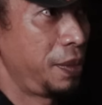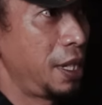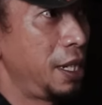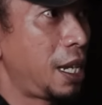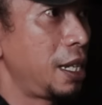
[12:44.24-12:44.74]

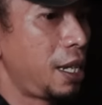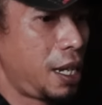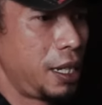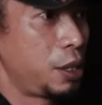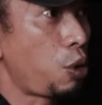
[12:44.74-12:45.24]
Jadi kayak
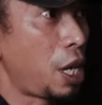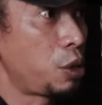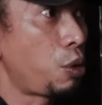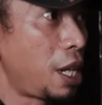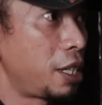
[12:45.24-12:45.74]
kayak
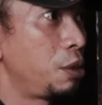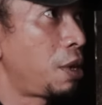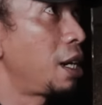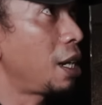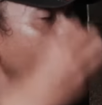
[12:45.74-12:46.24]
coklat-coklat gitu
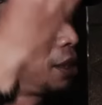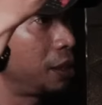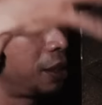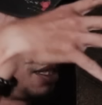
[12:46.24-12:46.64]
karena kan